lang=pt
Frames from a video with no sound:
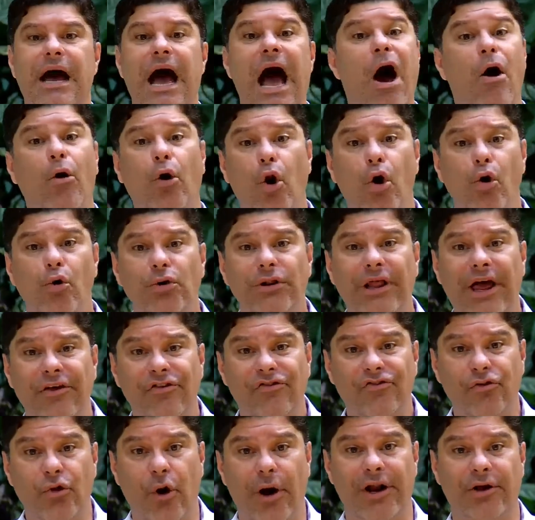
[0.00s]
Ao longo da
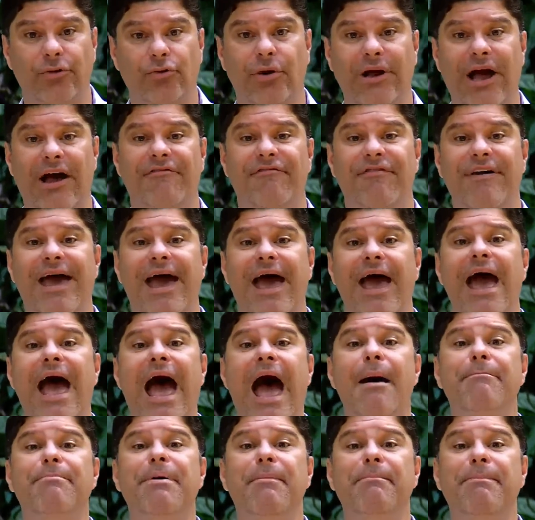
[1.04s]
história do café,
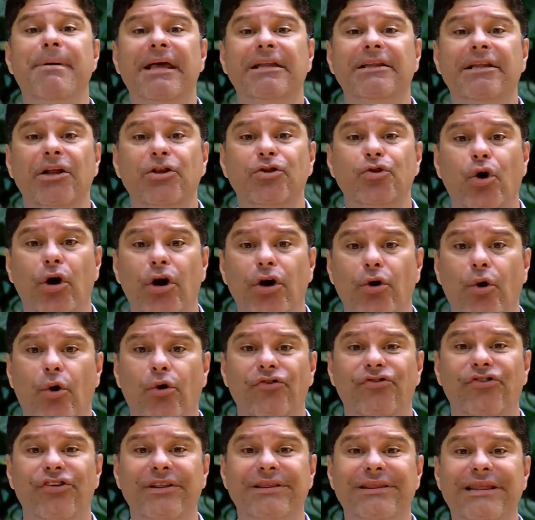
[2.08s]
a bebida
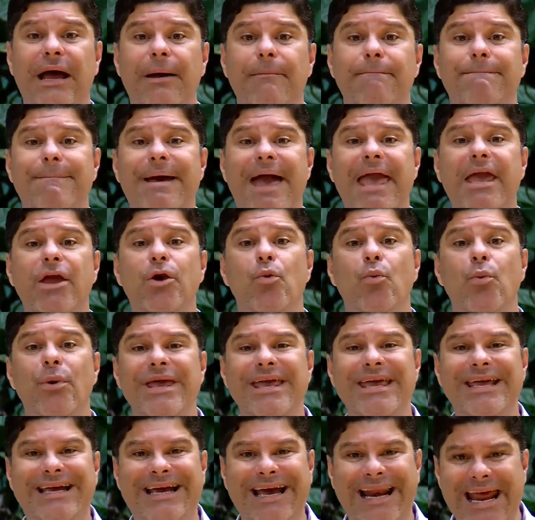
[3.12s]
tornou-se também um
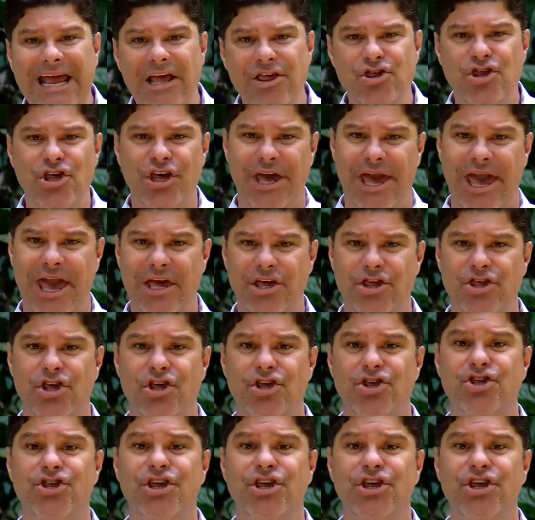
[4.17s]
ingrediente